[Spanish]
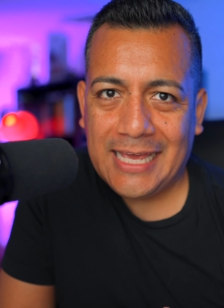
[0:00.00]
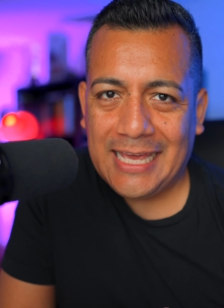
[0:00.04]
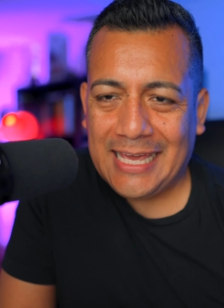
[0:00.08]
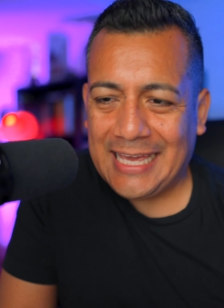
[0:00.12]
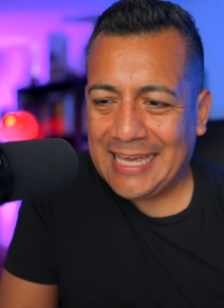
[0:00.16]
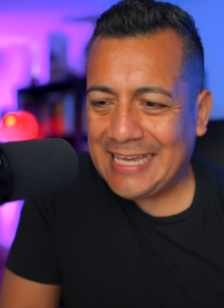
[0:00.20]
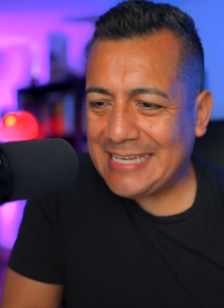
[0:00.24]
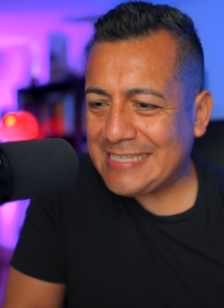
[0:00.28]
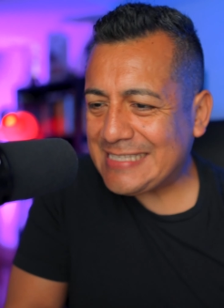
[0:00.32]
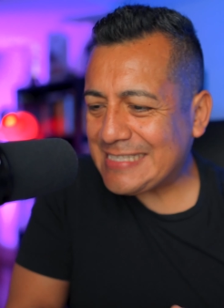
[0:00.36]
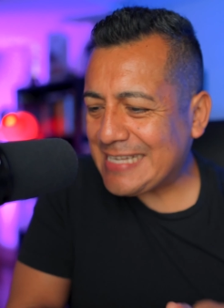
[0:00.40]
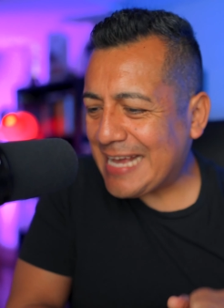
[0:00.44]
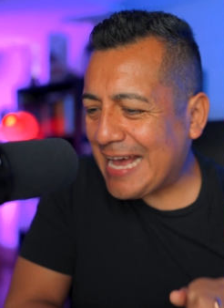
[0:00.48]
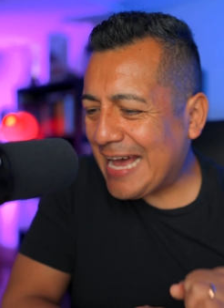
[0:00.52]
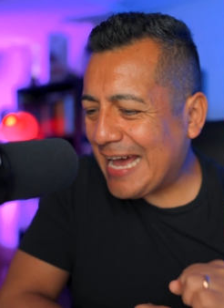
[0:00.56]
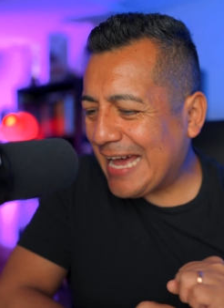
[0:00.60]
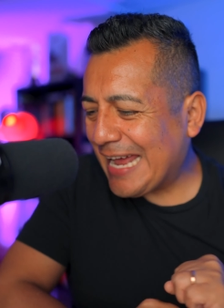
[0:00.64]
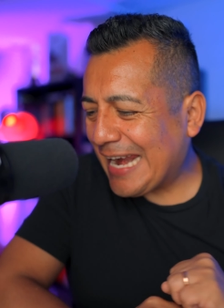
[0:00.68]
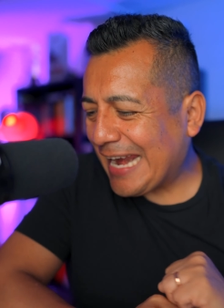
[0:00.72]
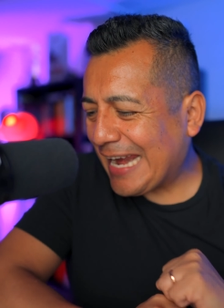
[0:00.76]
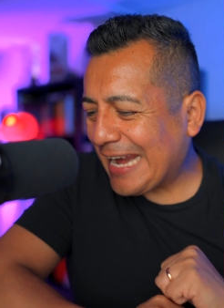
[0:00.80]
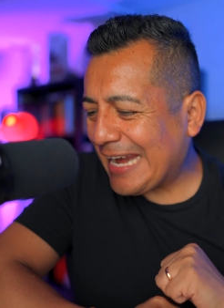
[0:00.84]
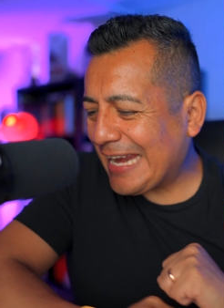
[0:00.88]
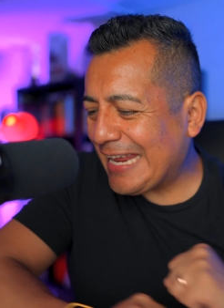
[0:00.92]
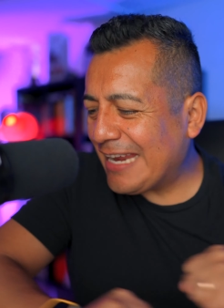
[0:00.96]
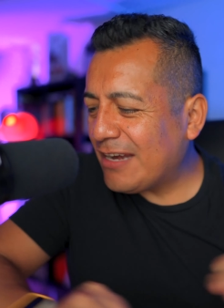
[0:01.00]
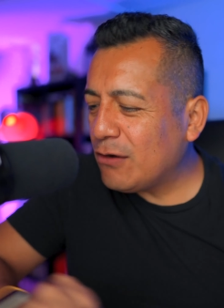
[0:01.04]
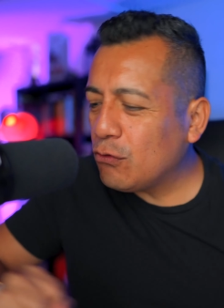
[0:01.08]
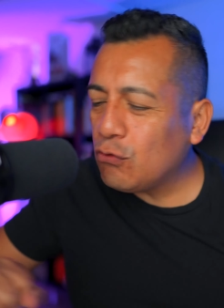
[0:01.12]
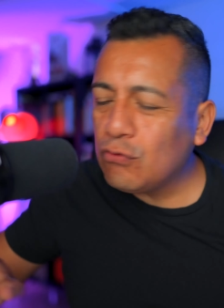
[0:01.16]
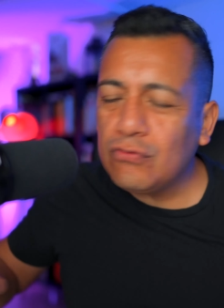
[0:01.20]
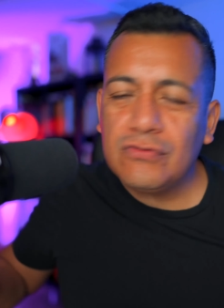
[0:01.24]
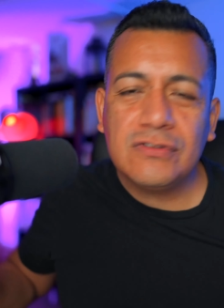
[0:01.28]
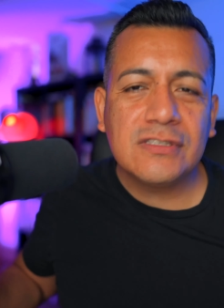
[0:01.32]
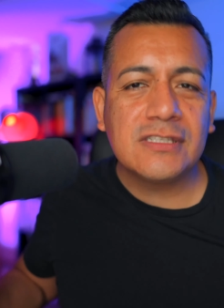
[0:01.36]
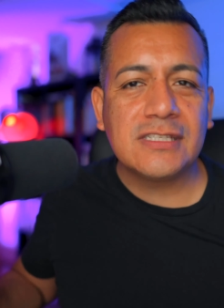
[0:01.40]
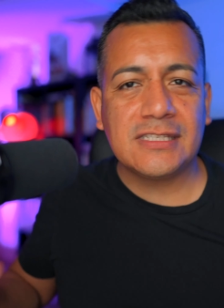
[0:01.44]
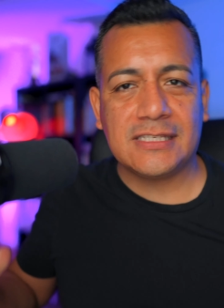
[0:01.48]
esa
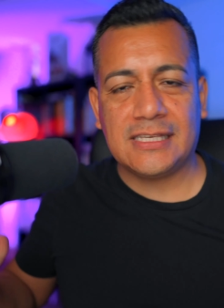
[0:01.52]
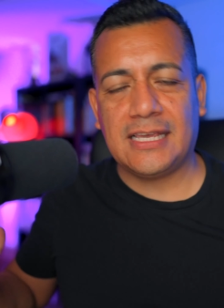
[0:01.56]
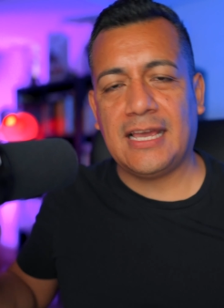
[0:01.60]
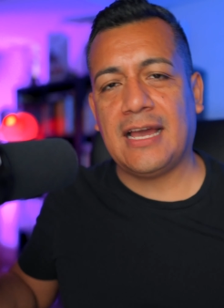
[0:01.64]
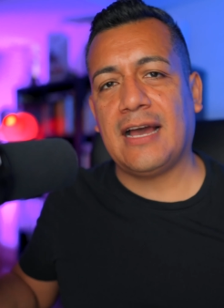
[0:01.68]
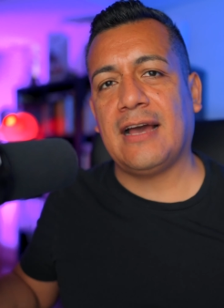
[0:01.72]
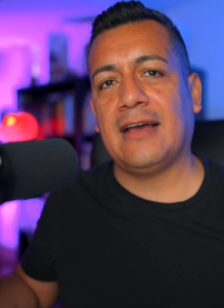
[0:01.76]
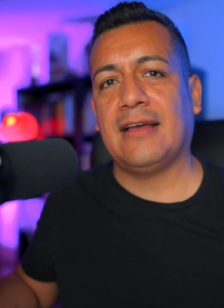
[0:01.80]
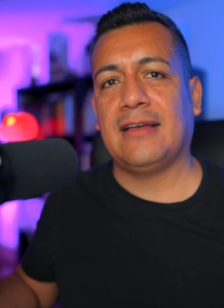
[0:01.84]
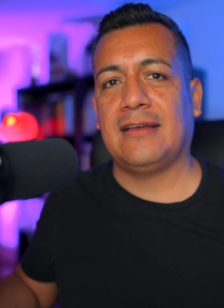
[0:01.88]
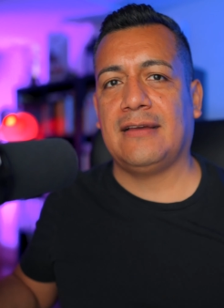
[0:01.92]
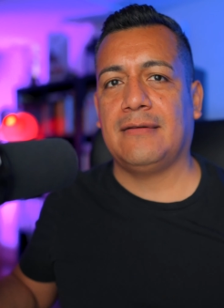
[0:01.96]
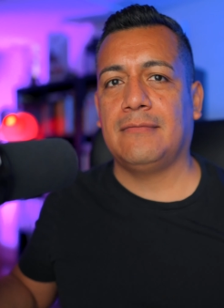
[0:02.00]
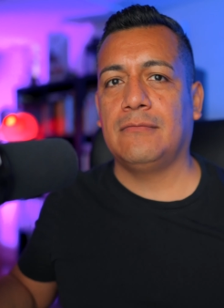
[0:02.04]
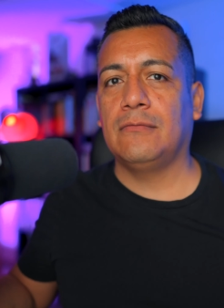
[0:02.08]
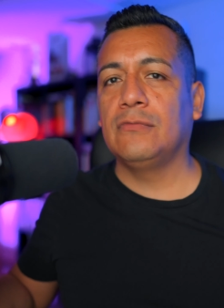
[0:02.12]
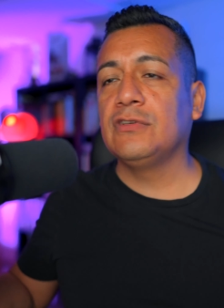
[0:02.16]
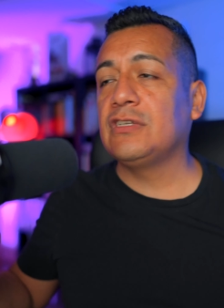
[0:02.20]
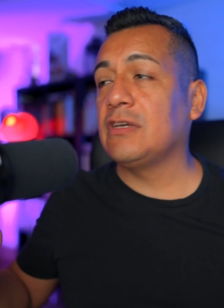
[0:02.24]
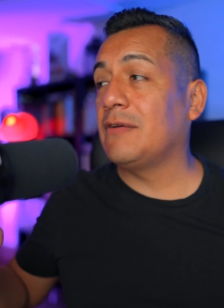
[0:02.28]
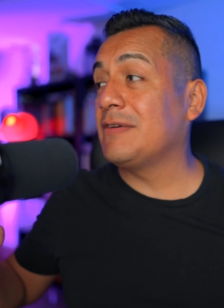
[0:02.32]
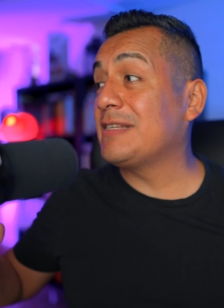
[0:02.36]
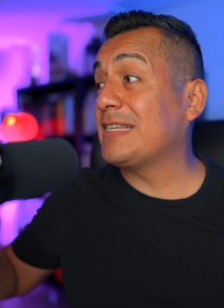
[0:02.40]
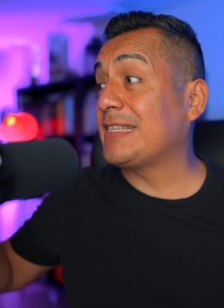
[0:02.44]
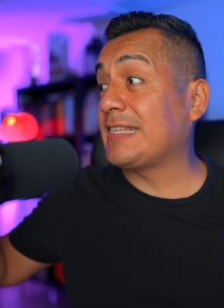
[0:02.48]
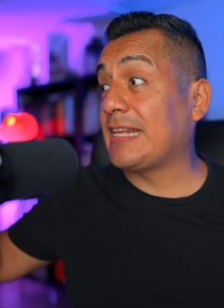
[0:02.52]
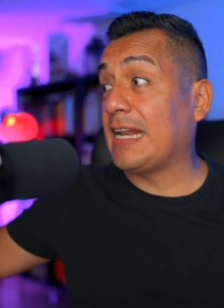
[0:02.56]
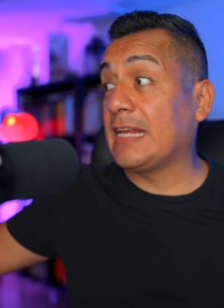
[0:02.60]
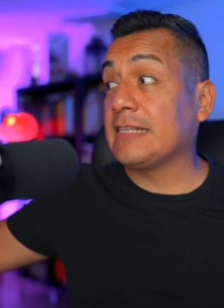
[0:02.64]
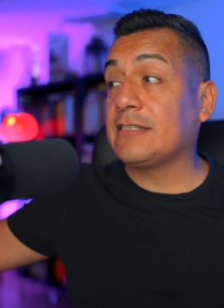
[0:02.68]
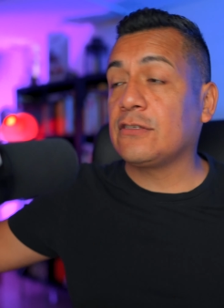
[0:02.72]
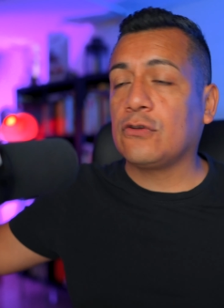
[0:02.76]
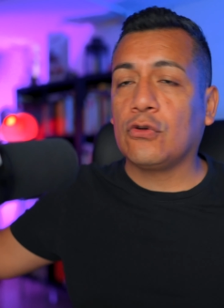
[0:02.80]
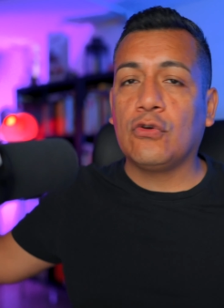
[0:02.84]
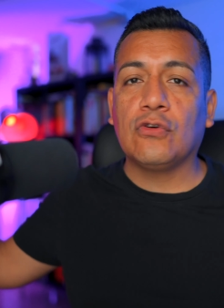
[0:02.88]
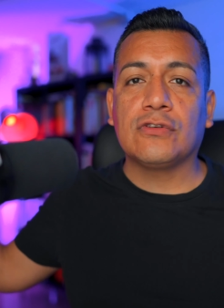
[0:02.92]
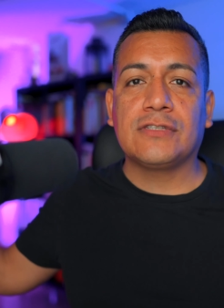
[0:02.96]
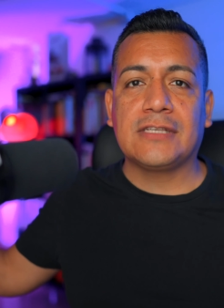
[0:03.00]
renuncia muchas veces a las
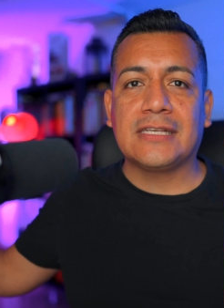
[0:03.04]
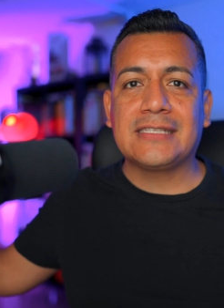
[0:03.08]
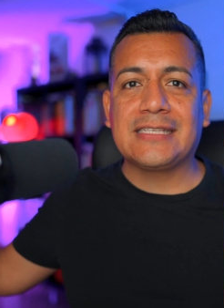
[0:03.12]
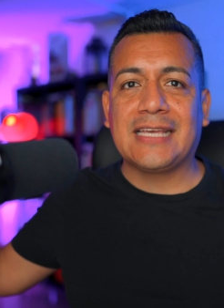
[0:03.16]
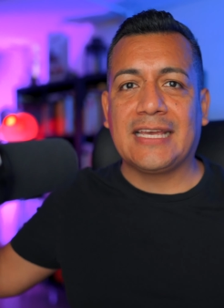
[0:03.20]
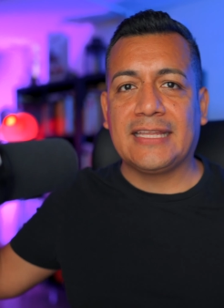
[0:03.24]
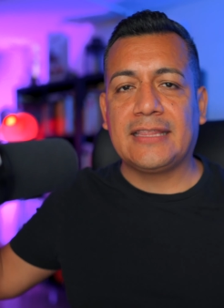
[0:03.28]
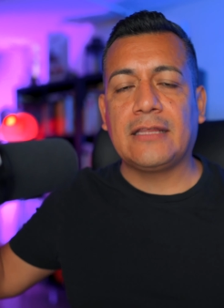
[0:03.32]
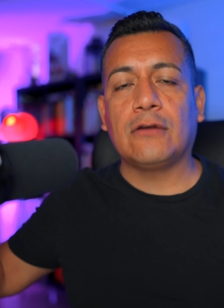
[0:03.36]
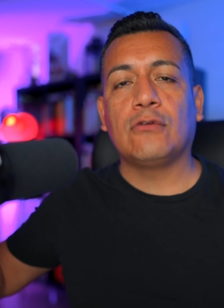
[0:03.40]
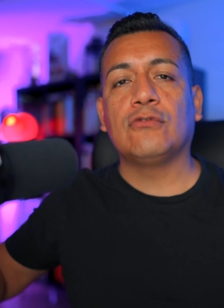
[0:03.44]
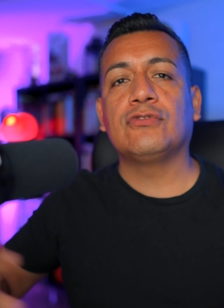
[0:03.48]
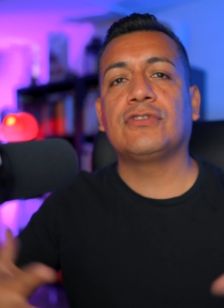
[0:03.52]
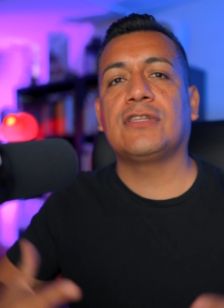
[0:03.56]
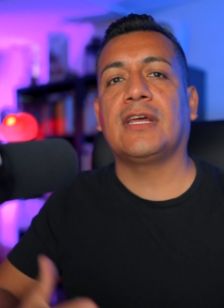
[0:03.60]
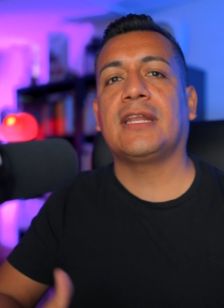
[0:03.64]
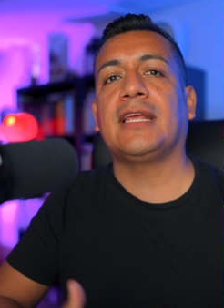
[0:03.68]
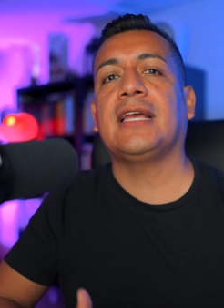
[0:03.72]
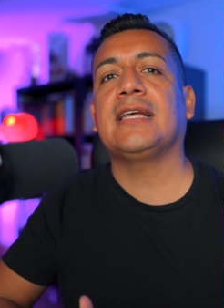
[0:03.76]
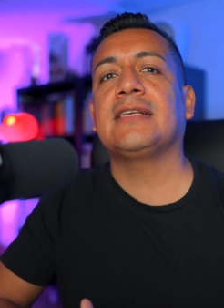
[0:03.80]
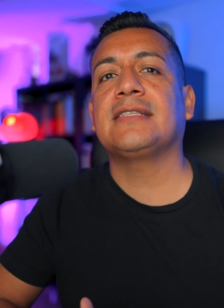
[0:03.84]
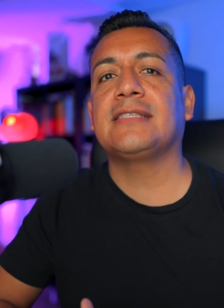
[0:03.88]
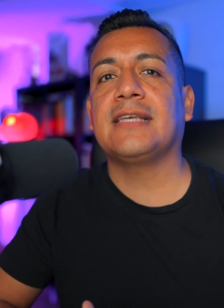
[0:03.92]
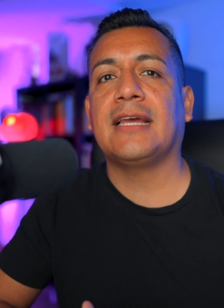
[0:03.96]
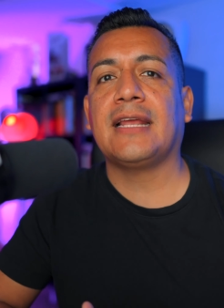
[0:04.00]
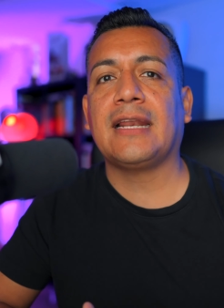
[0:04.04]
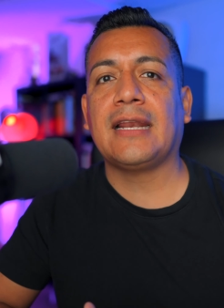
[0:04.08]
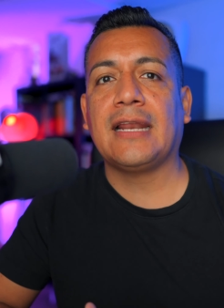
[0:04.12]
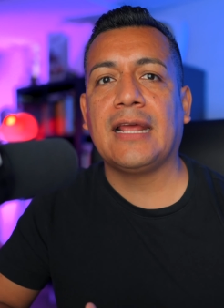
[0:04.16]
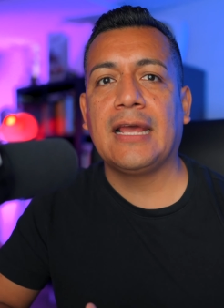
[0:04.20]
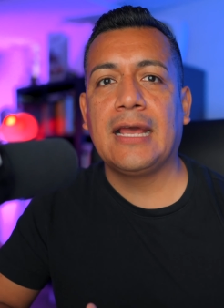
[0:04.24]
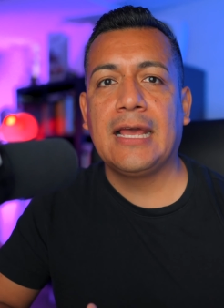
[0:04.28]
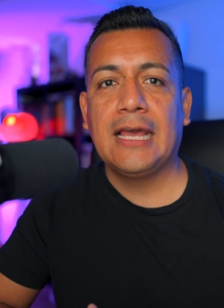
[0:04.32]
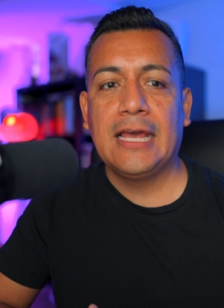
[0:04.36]
cosas que te gustaría hacer